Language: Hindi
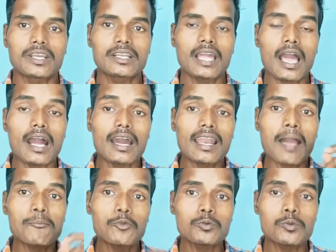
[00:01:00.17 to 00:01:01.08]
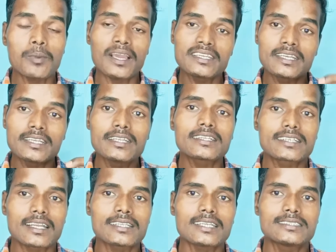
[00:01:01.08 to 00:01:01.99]
देखना अगर आप लोग भी भाई
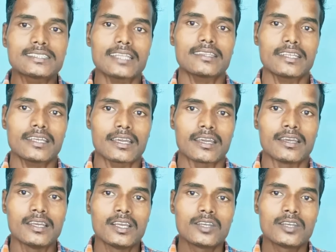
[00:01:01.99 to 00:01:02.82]
क्रिएट करना चाहते हैं